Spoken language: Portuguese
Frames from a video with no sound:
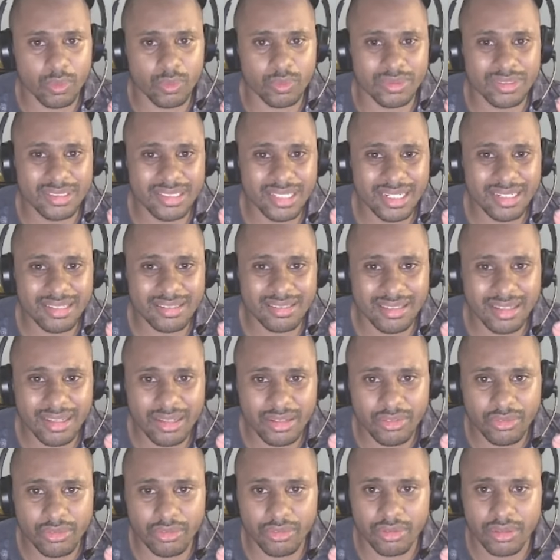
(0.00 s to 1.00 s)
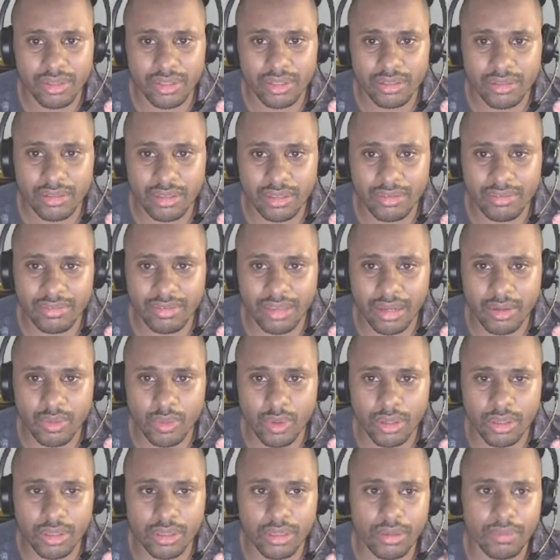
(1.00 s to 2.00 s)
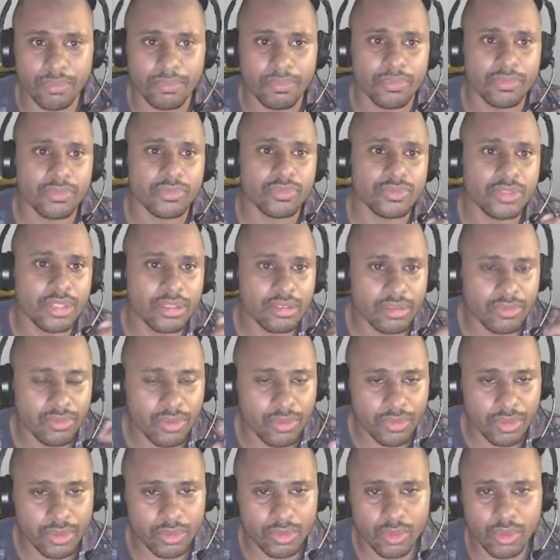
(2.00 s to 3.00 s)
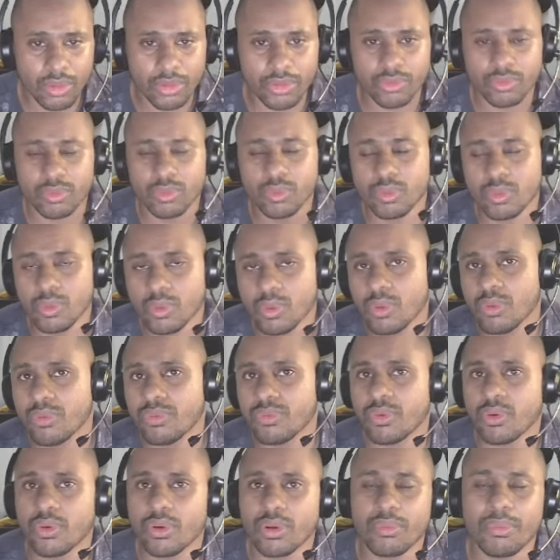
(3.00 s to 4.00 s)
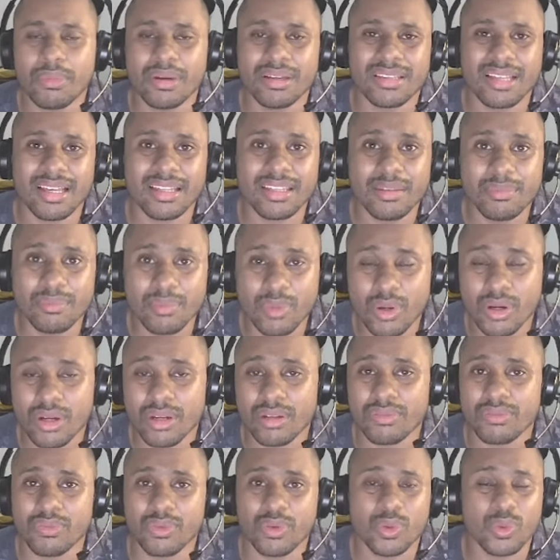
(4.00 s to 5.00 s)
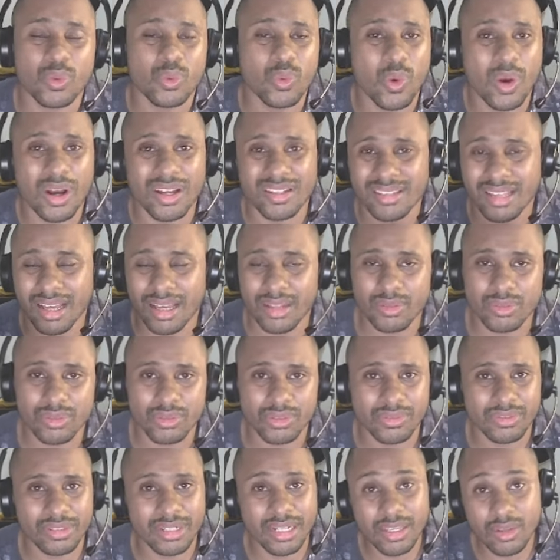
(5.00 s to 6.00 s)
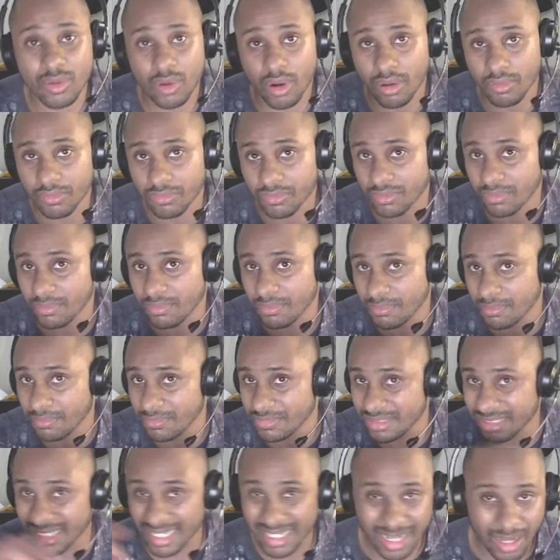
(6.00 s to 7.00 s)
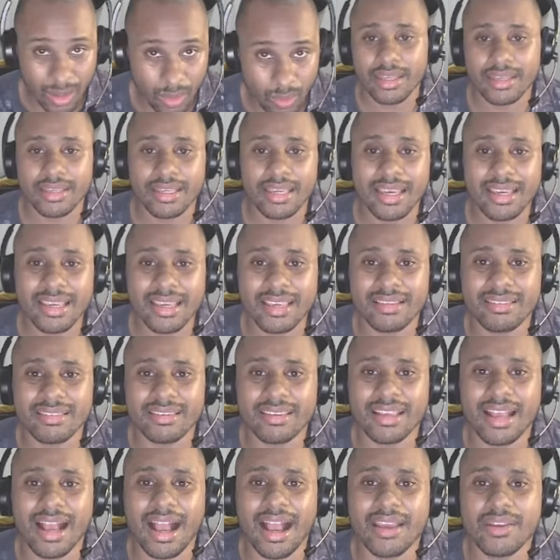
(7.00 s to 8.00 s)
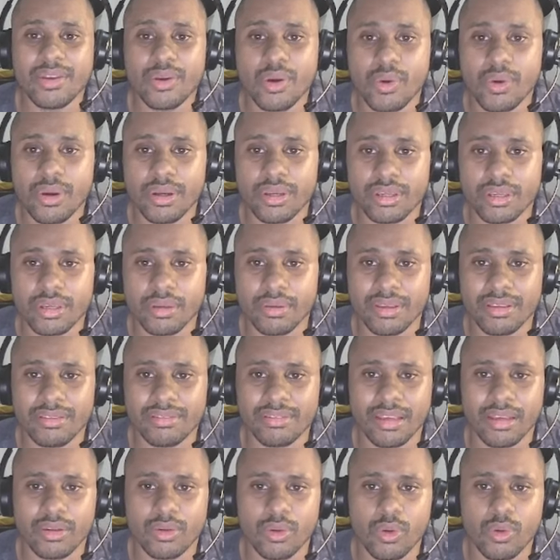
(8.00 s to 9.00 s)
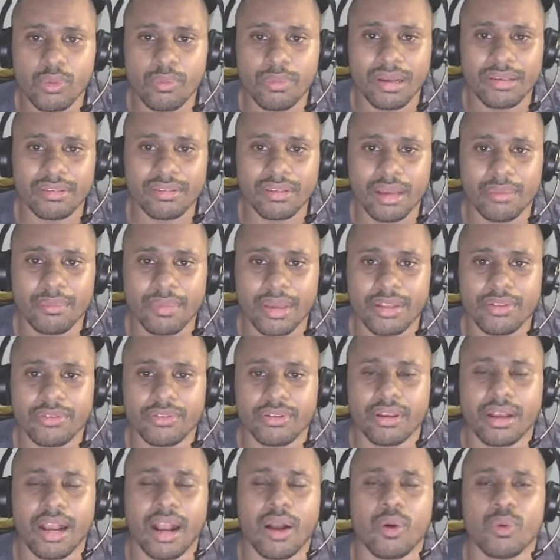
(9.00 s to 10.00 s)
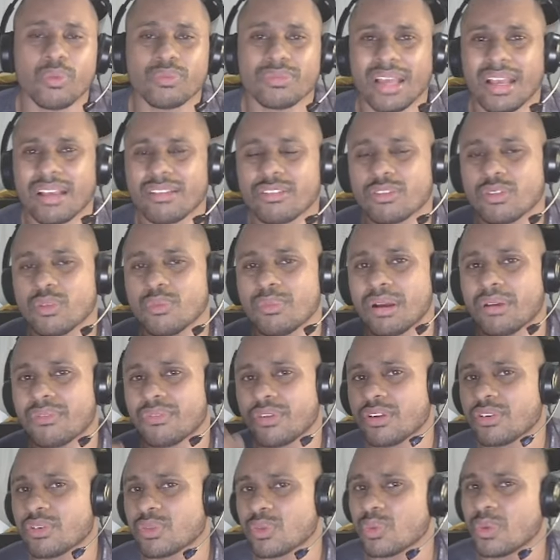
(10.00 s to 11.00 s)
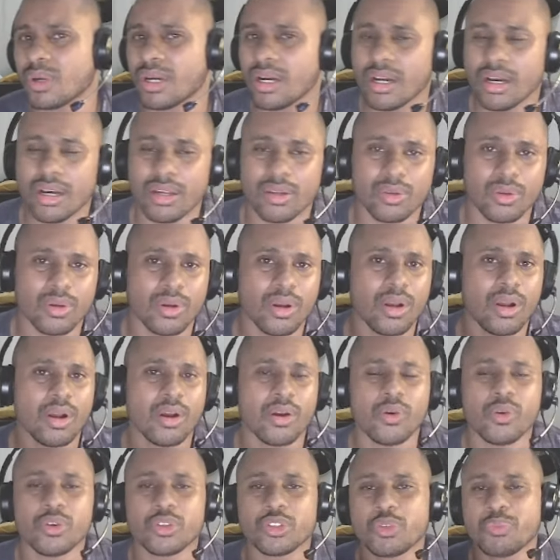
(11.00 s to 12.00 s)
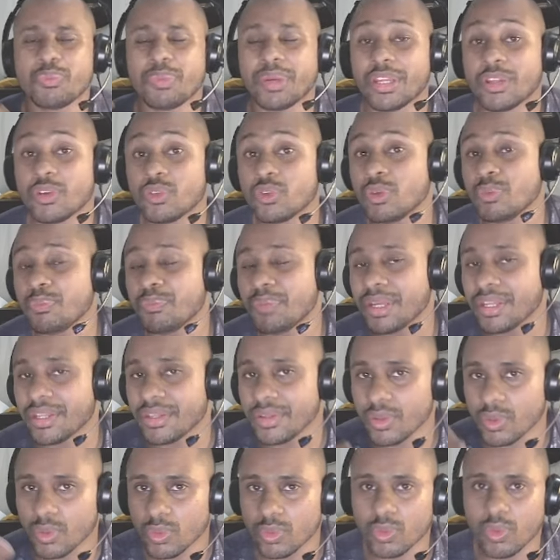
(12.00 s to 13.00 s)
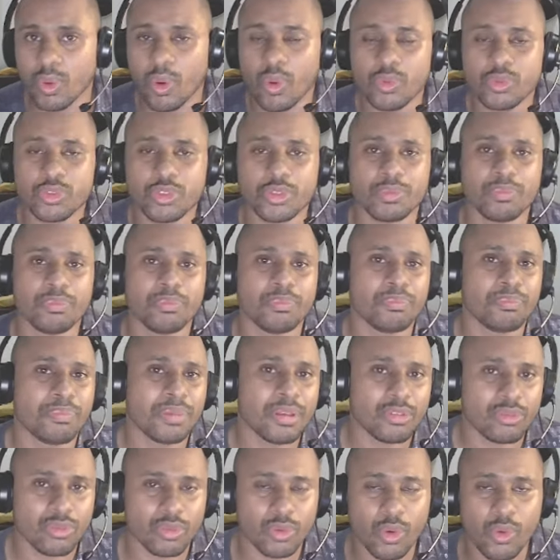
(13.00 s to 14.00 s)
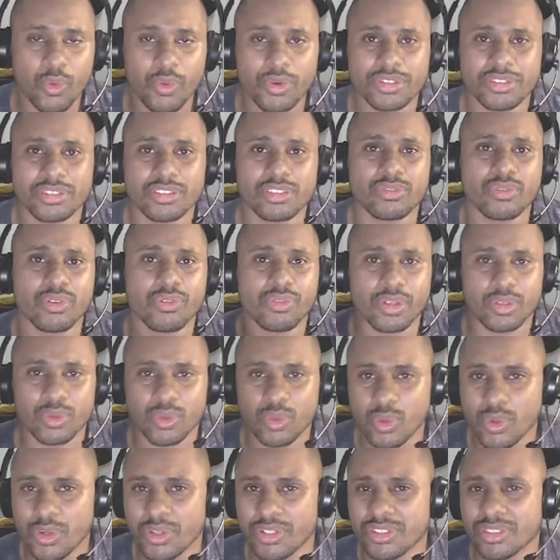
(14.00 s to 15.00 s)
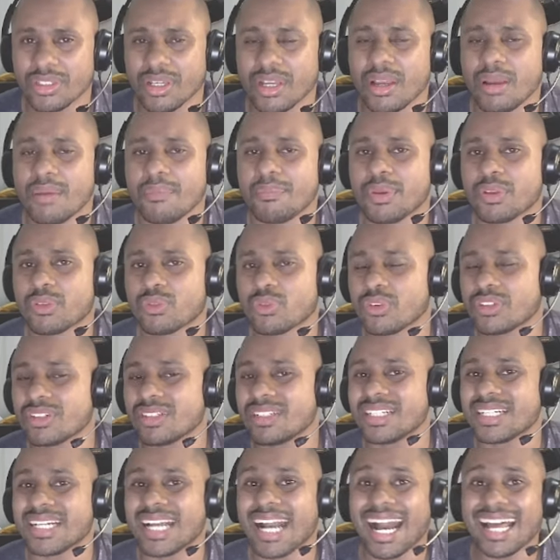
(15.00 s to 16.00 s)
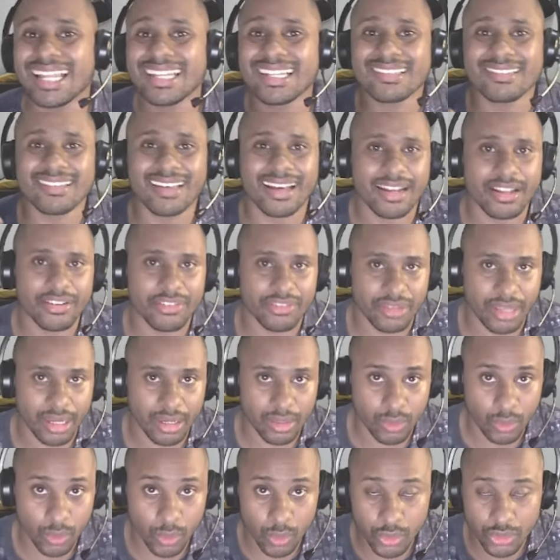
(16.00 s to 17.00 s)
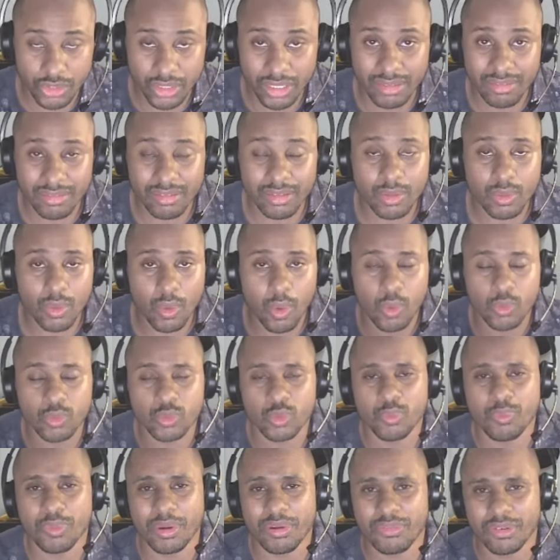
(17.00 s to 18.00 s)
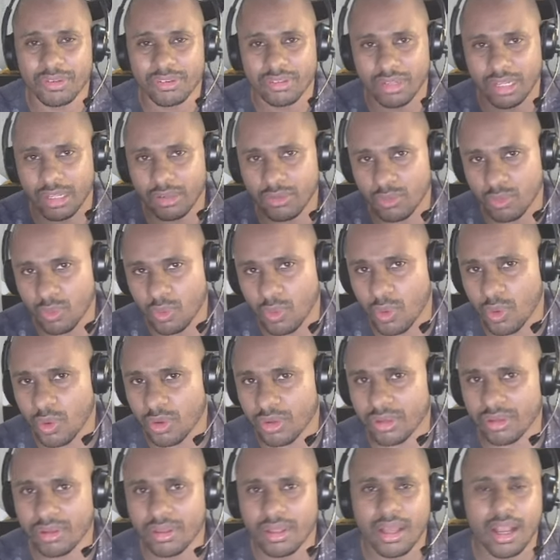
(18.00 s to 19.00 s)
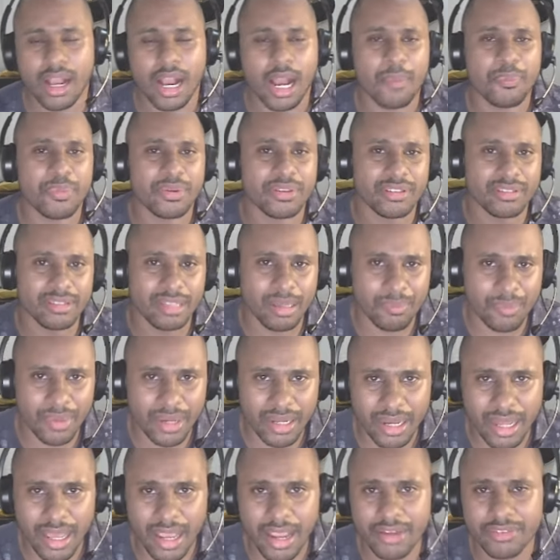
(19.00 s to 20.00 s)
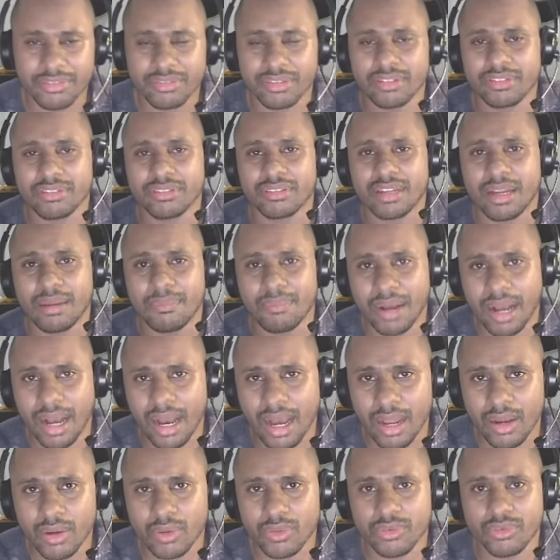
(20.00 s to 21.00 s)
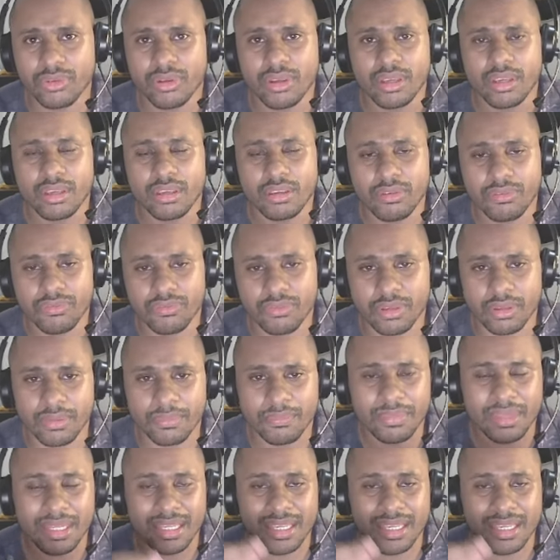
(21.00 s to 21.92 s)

Dias antes desse I.O. aqui, desenvolvedores do Google foram mandados embora, foram cortados, layoff geral. O que, que é esse I.O. aqui? Esse I.O. basicamente acontece uma vez no ano, ou de período em período, onde pessoas, desenvolvedores, pessoas ligadas à área de tecnologia se encontram para fazer network, apresentar palestras, trabalhos, enfim.